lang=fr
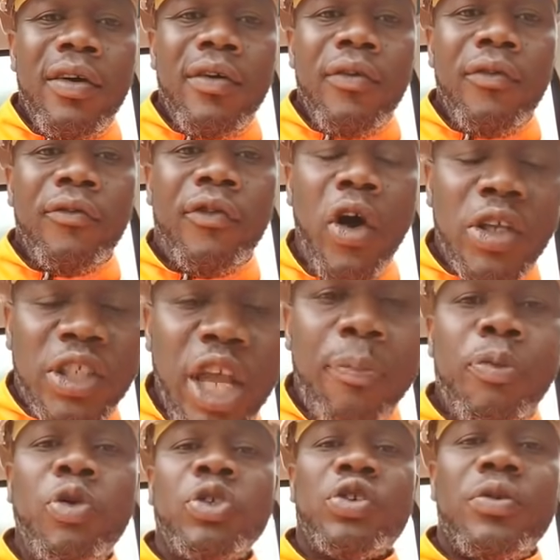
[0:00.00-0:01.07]
vos
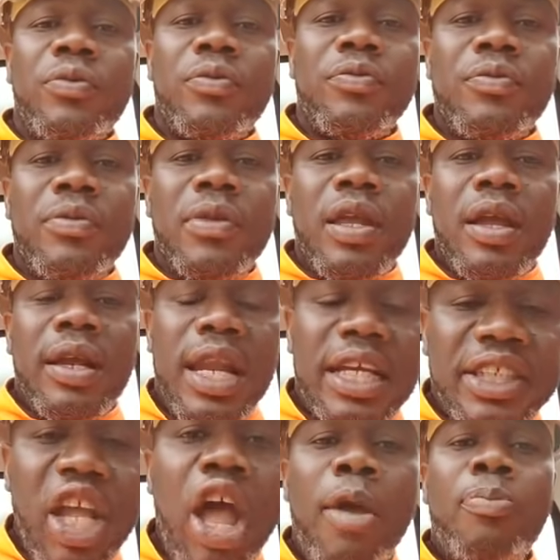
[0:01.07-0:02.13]
épouses. Les
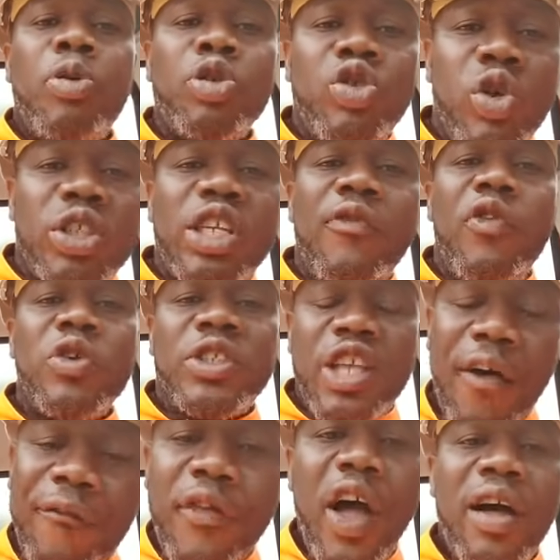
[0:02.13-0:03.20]
gens épousent aussi vos
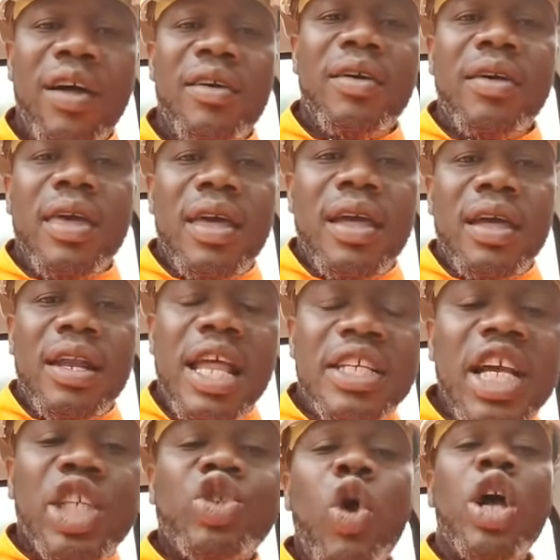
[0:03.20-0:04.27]
enfants. Les gens
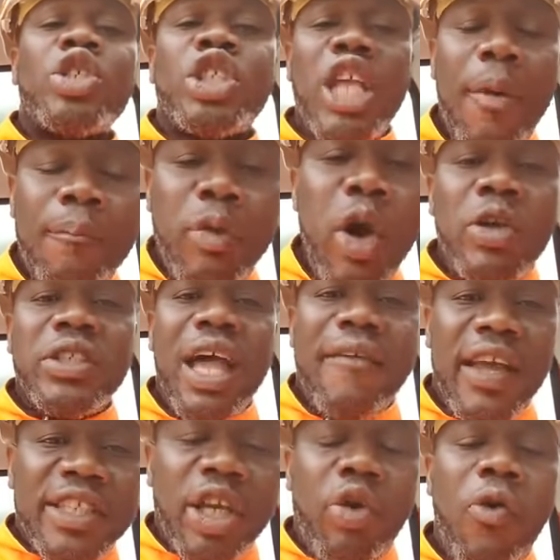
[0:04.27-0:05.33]
sont en symbiose avec
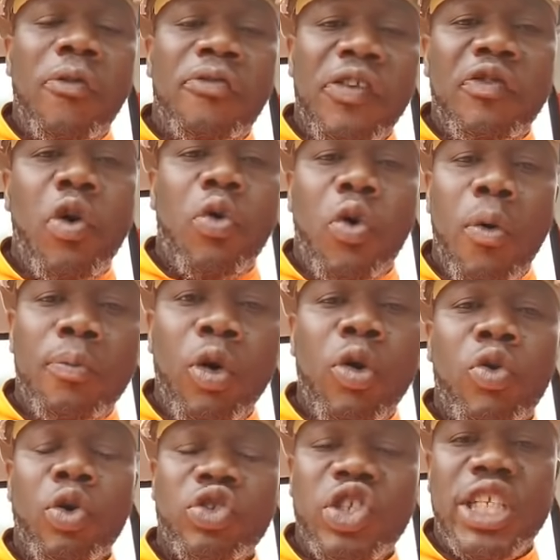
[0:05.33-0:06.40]
ce que vous vivez au, au
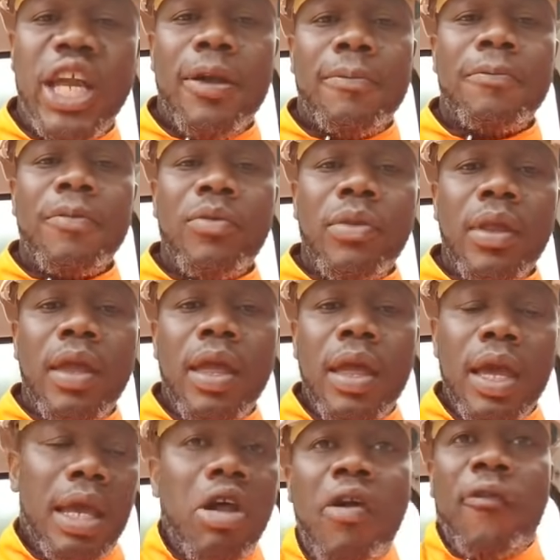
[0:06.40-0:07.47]
quotidien.
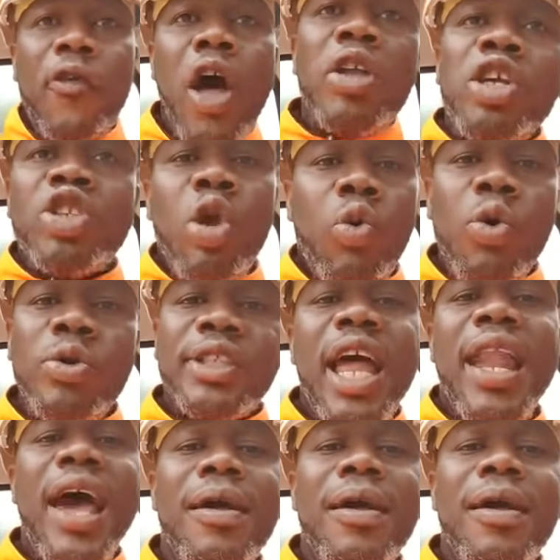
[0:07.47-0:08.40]
Et donc, fort de ce constat-là,